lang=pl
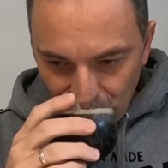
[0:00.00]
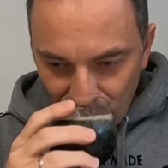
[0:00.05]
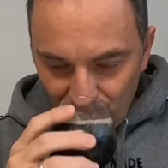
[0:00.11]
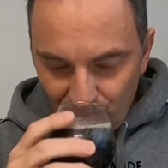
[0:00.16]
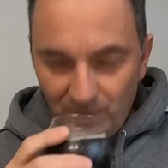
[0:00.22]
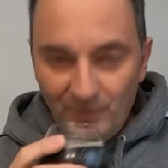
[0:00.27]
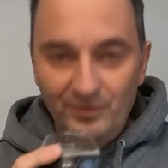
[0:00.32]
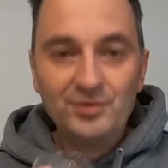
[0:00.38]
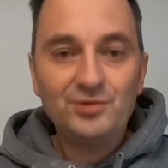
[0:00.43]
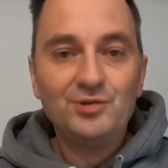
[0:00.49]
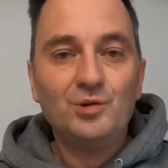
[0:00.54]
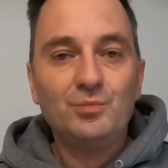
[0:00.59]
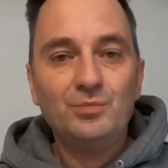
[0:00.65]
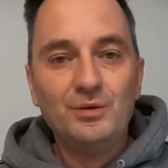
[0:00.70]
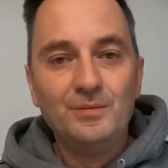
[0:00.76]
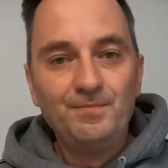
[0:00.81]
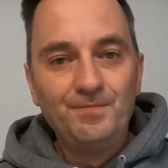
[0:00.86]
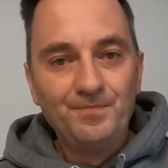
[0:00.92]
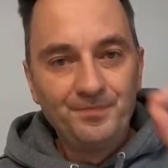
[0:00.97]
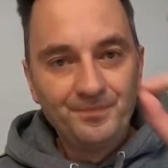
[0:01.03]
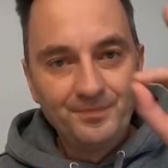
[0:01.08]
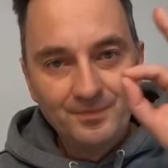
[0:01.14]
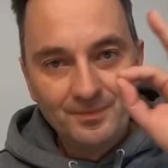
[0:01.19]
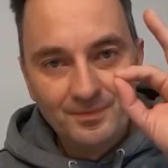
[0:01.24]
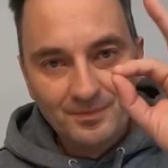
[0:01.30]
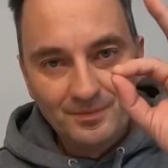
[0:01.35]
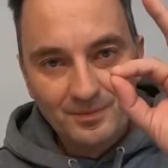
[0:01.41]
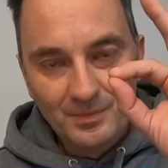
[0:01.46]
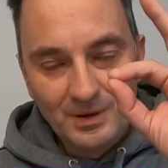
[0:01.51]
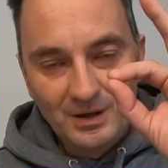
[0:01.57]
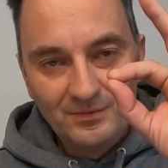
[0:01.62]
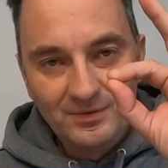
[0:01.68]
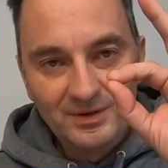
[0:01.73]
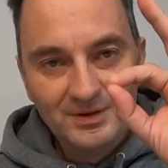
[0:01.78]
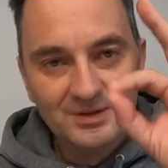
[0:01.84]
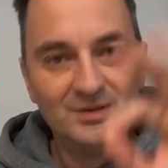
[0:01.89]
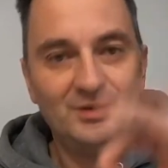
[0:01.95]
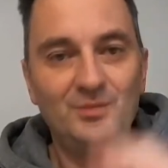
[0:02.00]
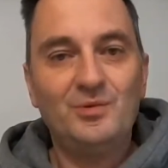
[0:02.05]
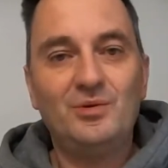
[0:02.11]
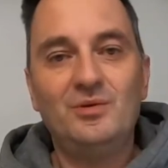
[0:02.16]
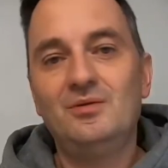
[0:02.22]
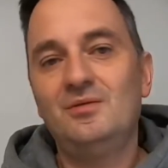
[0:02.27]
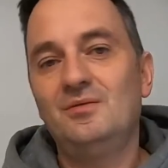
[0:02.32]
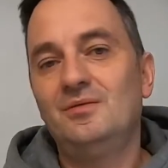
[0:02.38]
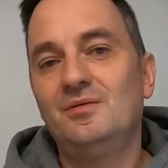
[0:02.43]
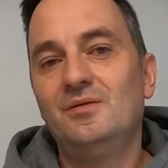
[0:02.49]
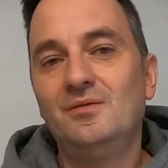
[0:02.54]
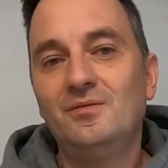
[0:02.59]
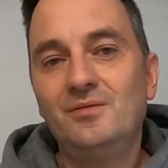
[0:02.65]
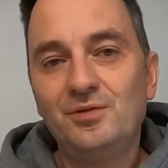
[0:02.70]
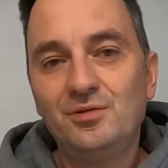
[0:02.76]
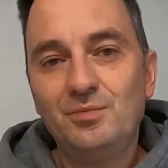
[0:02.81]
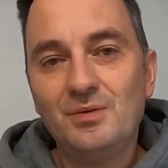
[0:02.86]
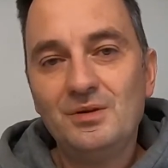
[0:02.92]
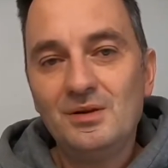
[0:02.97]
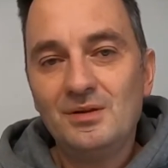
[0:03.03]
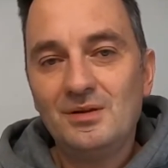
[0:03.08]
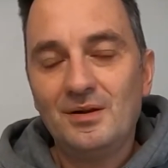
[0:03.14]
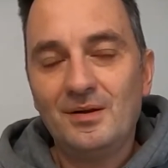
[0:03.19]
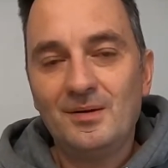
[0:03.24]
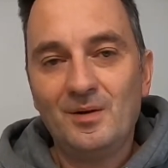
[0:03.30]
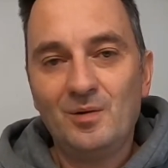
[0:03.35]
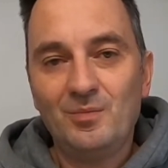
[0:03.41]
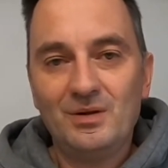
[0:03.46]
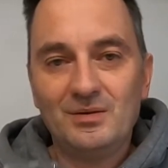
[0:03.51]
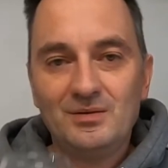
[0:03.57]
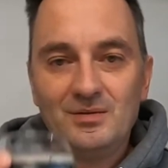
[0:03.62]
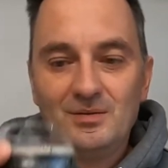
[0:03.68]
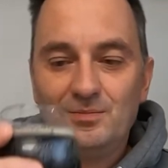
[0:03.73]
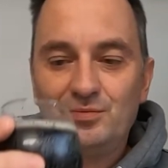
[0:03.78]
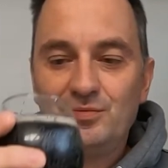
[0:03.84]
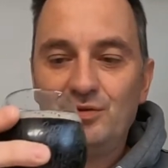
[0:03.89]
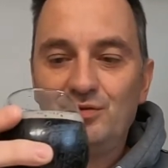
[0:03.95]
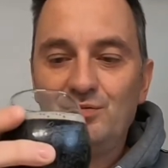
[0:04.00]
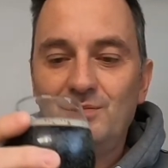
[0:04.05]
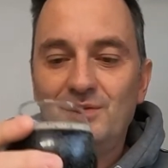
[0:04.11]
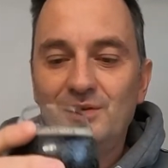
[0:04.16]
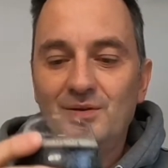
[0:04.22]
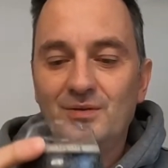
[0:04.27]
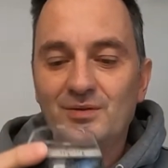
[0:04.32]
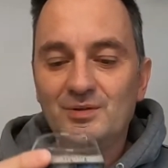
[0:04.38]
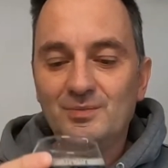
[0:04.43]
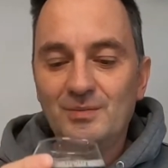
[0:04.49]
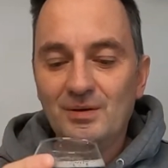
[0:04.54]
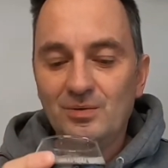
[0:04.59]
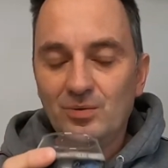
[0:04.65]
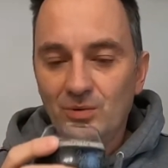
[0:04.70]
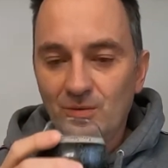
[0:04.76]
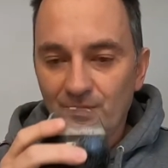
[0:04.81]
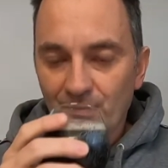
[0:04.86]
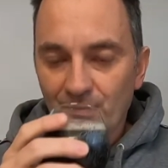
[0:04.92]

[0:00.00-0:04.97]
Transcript: Powiedziałbym bravissimo, wyśmienity aromat. Przejdźmy do smaku.